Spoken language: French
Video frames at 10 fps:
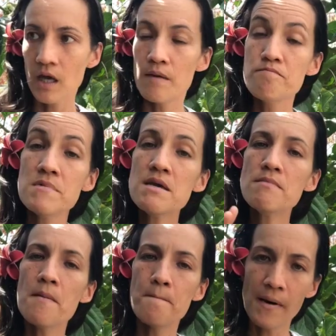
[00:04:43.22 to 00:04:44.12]
Mais
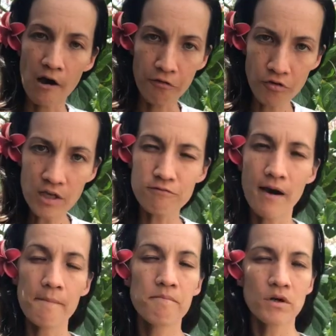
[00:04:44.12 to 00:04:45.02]
même parfois, il
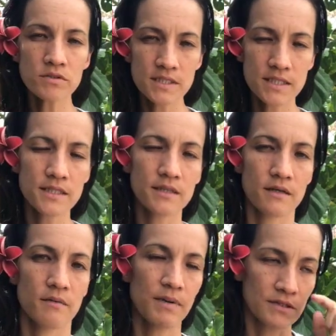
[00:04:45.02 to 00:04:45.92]
va
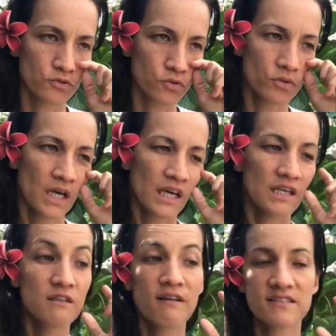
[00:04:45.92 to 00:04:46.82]
mentir parce que
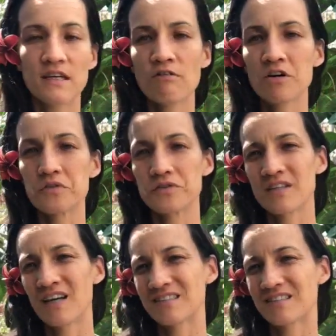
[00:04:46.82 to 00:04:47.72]
il va savoir que
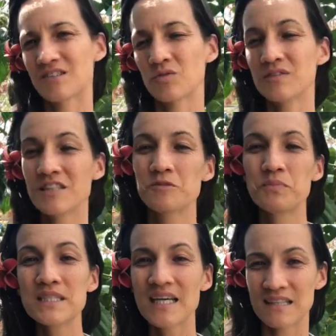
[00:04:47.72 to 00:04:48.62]
ça, son
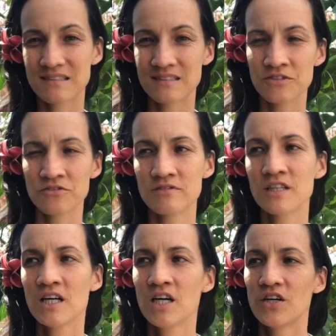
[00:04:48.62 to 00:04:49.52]
explication
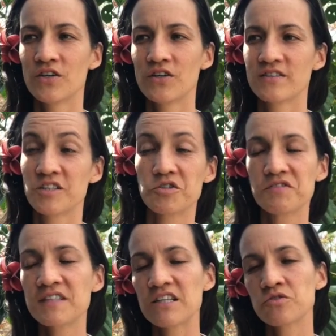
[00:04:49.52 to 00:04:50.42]
euh, sa
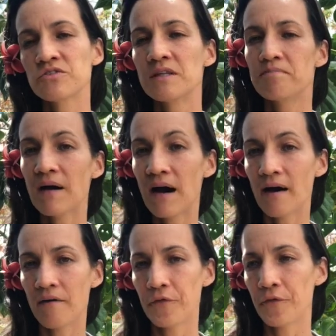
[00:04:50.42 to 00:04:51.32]
justification n'est
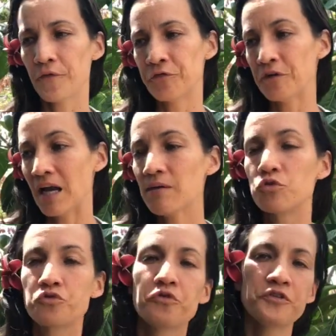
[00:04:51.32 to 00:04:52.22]
pas euh, valable,
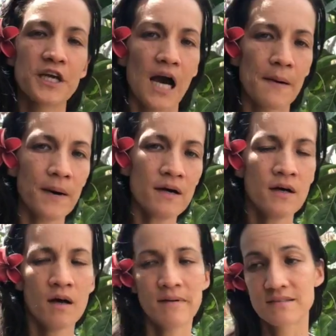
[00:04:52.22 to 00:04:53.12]
ne suffira pas,
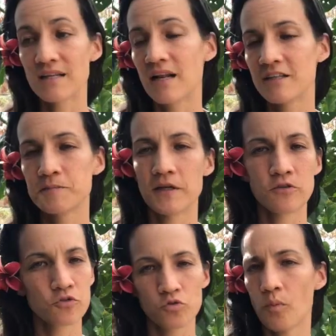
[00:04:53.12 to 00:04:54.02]
parce qu'il a
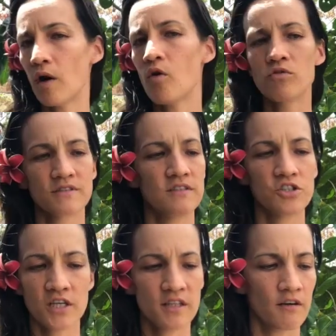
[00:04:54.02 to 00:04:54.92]
l'expérience que son parent s'est
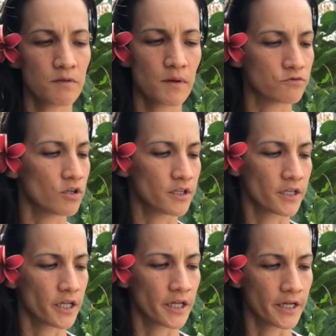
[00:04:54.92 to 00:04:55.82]
déjà énervé plein de fois, là,
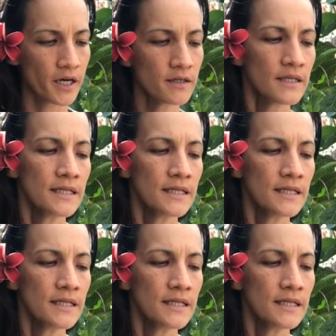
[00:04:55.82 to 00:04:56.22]
là,